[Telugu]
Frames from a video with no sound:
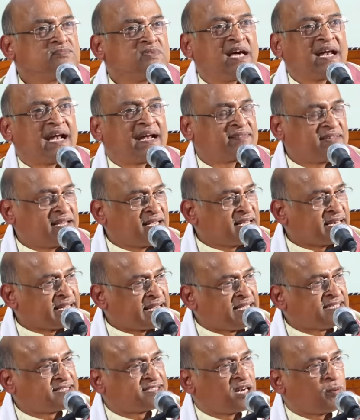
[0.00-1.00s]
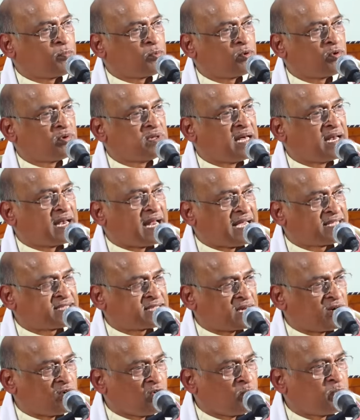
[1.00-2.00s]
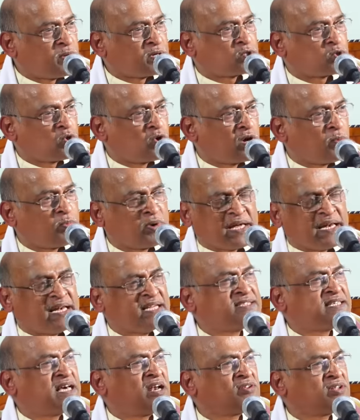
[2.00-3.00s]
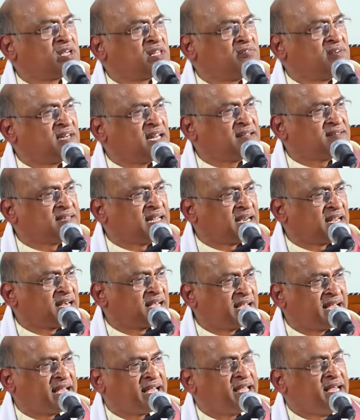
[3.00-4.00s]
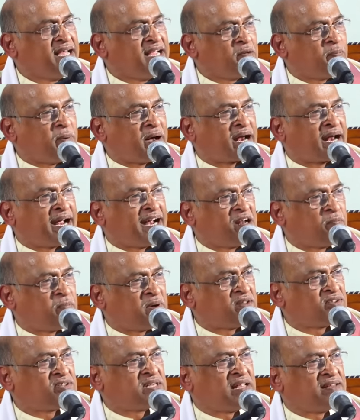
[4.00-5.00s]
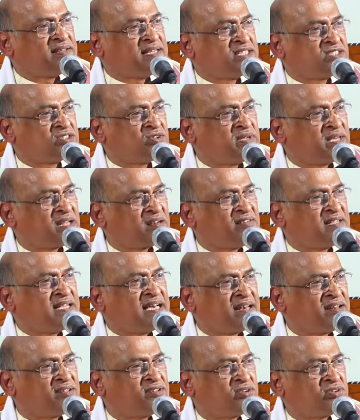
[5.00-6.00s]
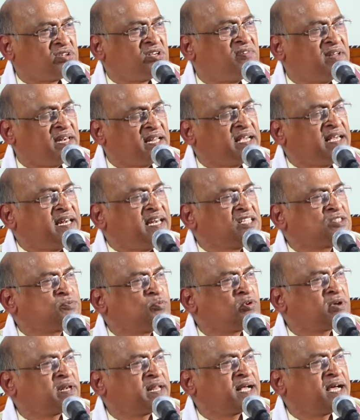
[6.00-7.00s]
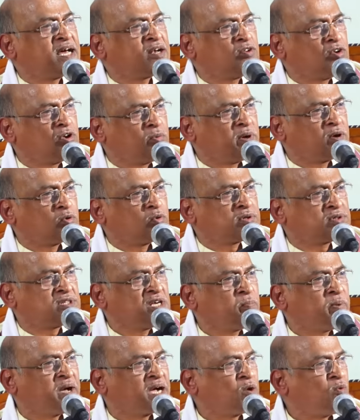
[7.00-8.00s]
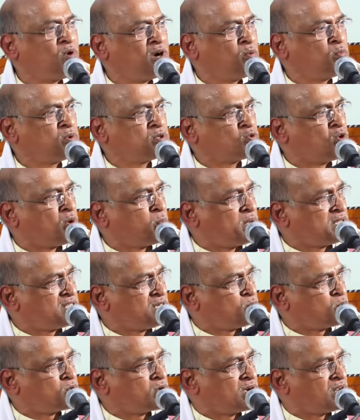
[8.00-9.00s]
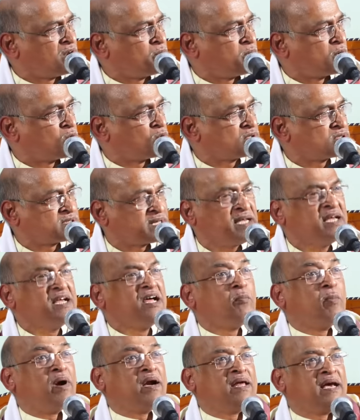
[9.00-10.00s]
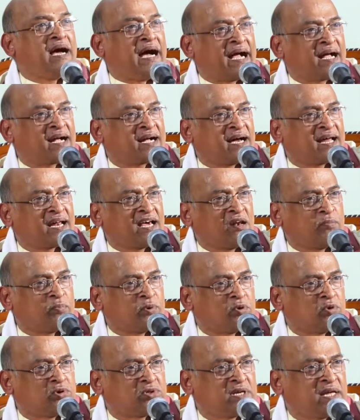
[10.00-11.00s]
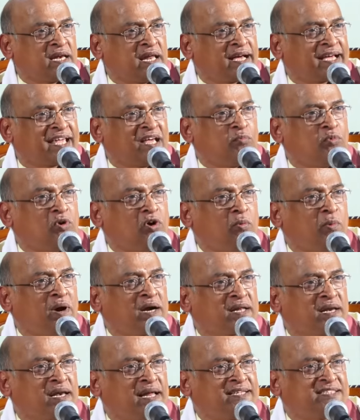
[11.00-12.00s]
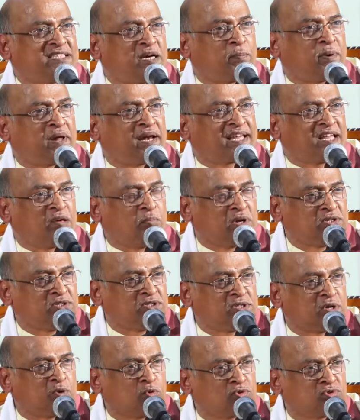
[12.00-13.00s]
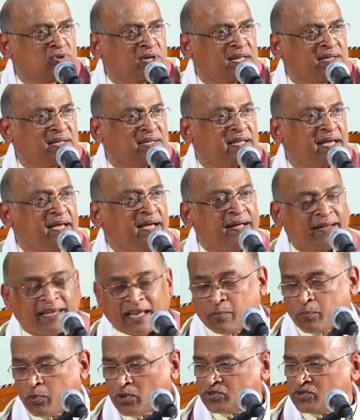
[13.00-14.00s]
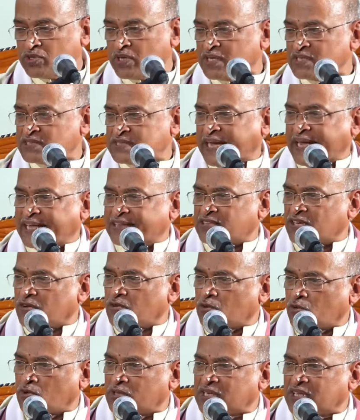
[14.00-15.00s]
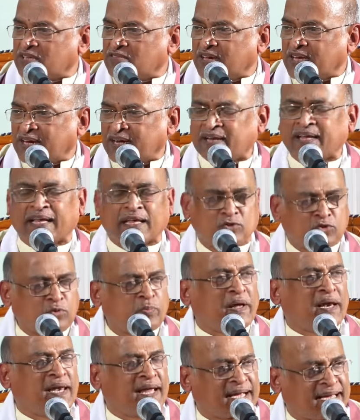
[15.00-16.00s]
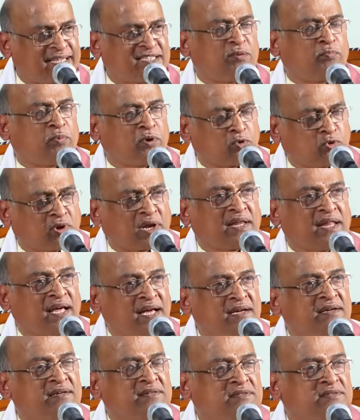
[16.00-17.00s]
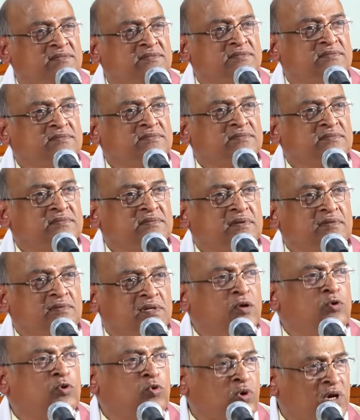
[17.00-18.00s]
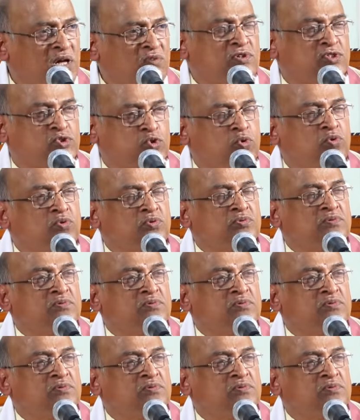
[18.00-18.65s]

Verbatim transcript: దాని అర్థం గ్రహించినప్పుడు దాన్ని ఆచరణలో పెట్టుకున్నప్పుడు ఎన్నిసార్లు చదివినా దండగే పారాయణ పరిచయాలు చేసాం ఇరవై ఆరు చేసి ఇవన్నీ గిన్నీస్ బుక్ రికార్డులకు పనికొస్తే పక్క వాళ్ళ ముందు గొప్పలు చెప్పుడు కానీ పనికొస్తే మళ్ళీ అహంకారాలు పెరుగుతాయి నాకే మొహమాటం లేదు చెప్పడానికి ఈ మధ్య జరుగుతున్నది అదే నేను పొద్దున్న సాయంత్రం వరకు చదివానండి ఎందుకు పని లేక కాసేపు పడుకోరాదా దేవుడు కూడా విసుగు